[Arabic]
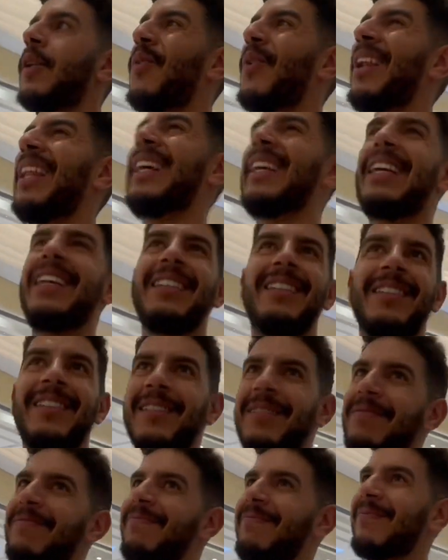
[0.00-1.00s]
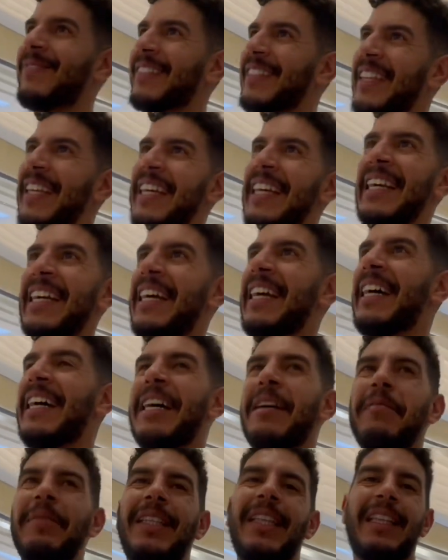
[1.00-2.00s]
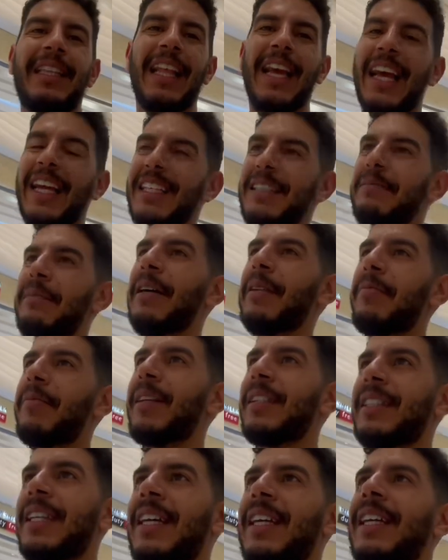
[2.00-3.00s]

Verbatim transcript: ولكن ما تتلاقاش مع البشر